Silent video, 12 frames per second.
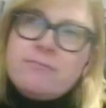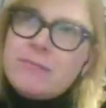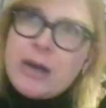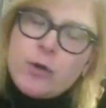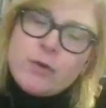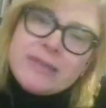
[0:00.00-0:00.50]

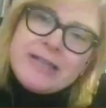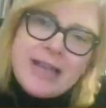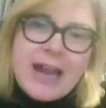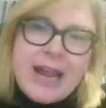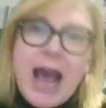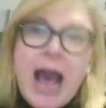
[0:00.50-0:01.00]
da
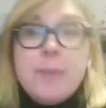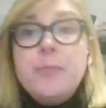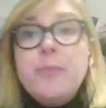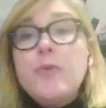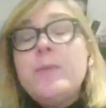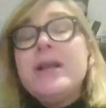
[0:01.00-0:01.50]
consegnare al
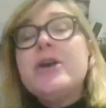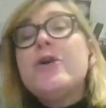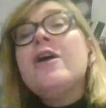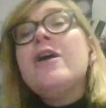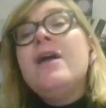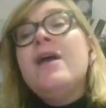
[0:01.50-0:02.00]
pubblico